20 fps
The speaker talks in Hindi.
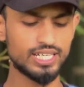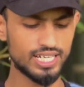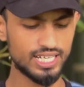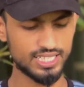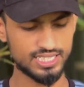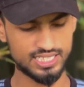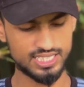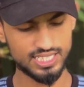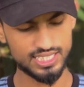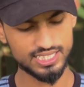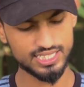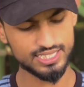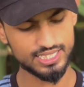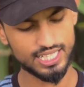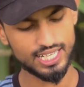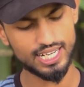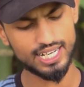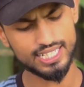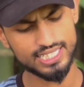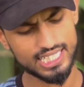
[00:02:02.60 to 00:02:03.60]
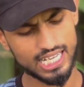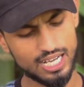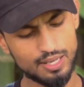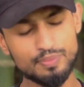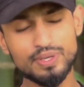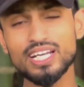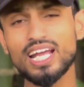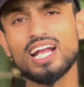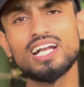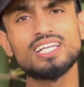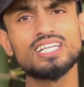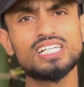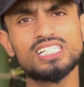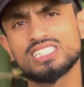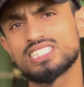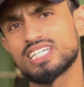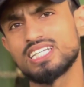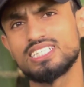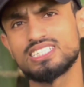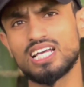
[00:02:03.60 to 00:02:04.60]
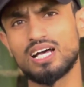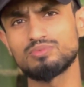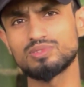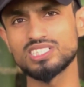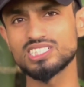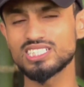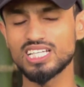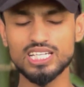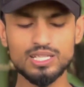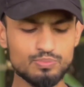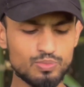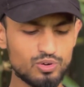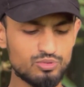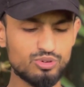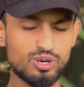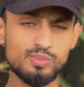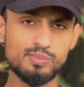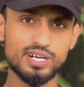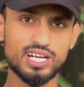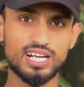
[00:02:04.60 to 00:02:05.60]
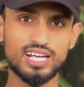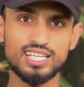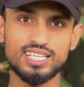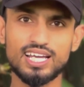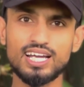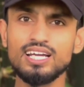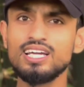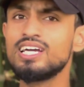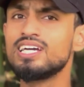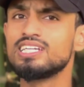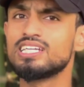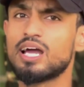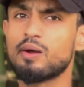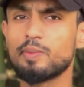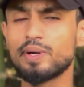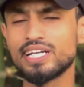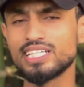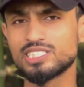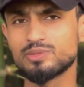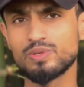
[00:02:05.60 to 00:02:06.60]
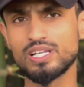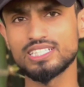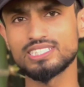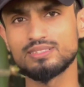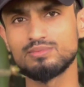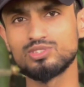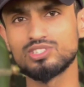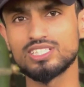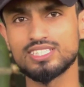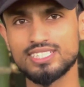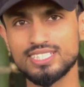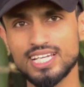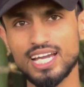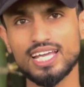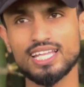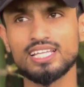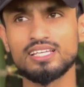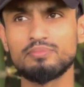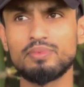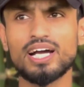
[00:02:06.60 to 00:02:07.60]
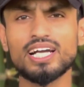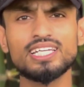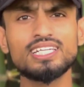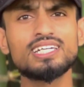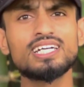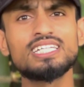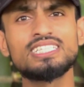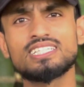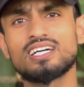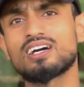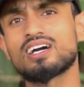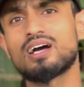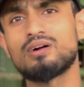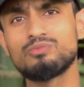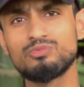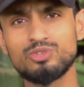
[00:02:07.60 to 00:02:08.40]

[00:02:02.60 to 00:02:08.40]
अच्छी चीज़ है एंड यहाँ पर नाइन्टी हर्ट्स के हिसाब से सही परफॉर्म कर लेता है यहाँ पर डिस्प्ले से मुझे शिकायत नहीं बाकी गई अगर आप